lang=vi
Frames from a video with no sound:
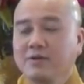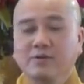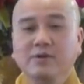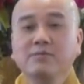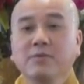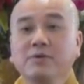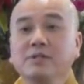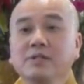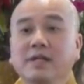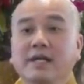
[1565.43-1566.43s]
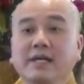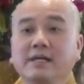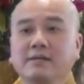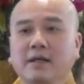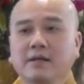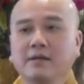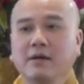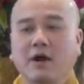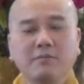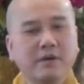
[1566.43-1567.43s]
nhiều lúc buổi trưa đây yên tĩnh
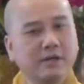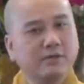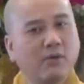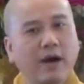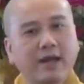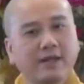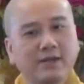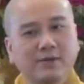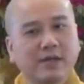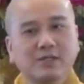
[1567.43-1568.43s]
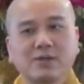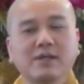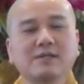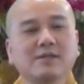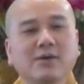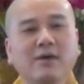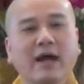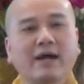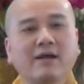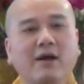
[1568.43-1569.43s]
họ bị quá nhiều cái stress ở chỗ
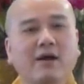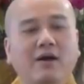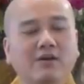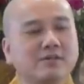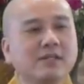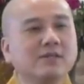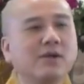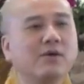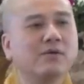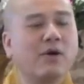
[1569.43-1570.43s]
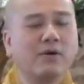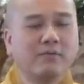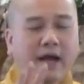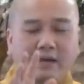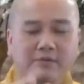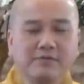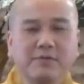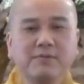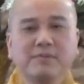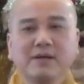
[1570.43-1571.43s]
hãng họ họ xin vô ngồi 20
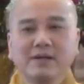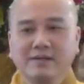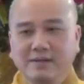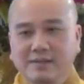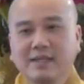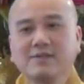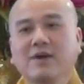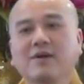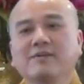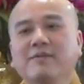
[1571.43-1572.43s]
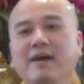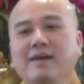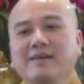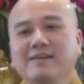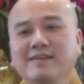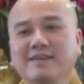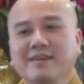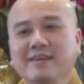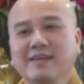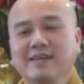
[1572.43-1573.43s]
phút nửa tiếng rồi họ đi về
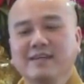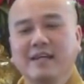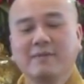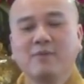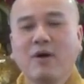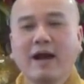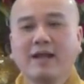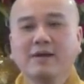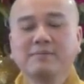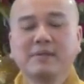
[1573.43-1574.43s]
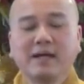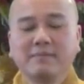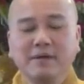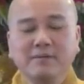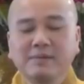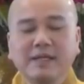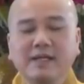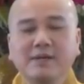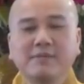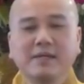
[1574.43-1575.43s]
ngày hôm qua lớp à, bữa hôm
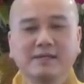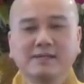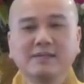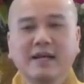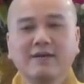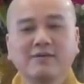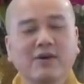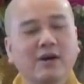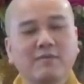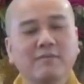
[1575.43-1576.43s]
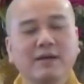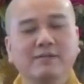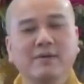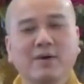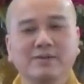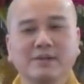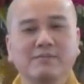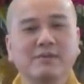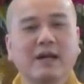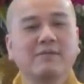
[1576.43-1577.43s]
kia lớp thiền thứ sáu có ông mỹ ông ngồi
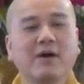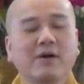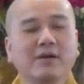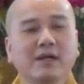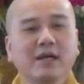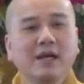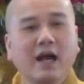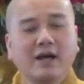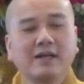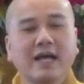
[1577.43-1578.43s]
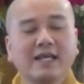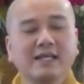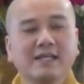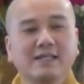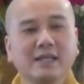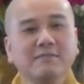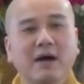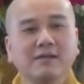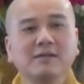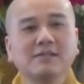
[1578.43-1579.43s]
xong ra ông hỏi ở đây chỉ
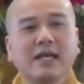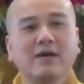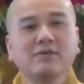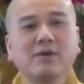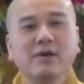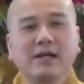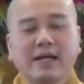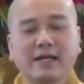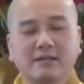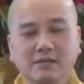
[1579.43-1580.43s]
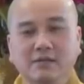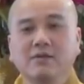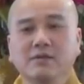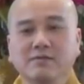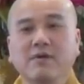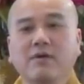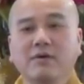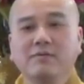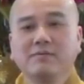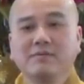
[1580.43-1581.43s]
mở thứ sáu thôi là ngày thường có được vô
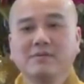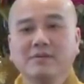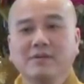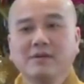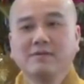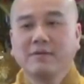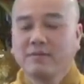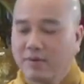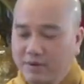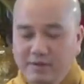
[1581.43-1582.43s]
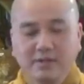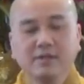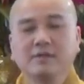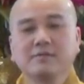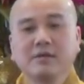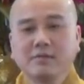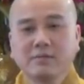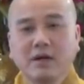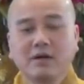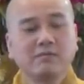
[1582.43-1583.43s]
không phong hòa nói được nếu
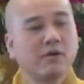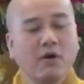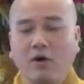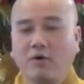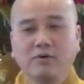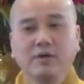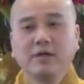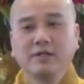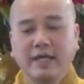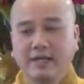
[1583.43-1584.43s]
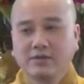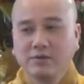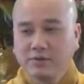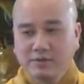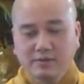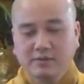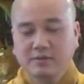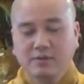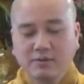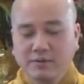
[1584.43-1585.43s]
ông cần ông nói ồ vậy tôi
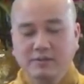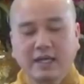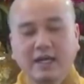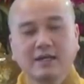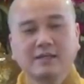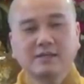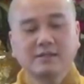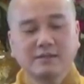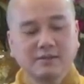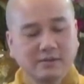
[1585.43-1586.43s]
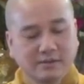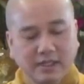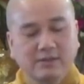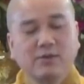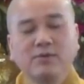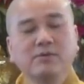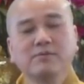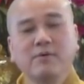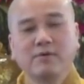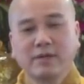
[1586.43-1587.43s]
tôi sẽ tranh thủ
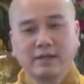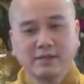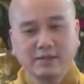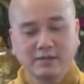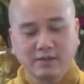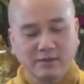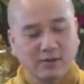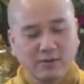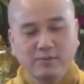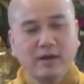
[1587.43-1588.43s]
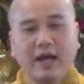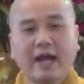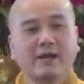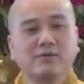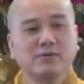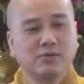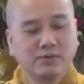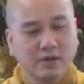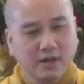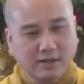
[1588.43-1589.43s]
tôi vô tại vì đôi lúc là hãng tôi
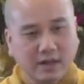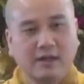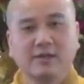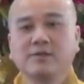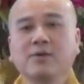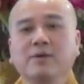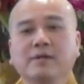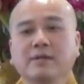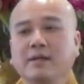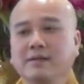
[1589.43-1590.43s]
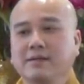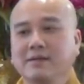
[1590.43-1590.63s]
tôi rất là cần cái chỗ yên tĩnh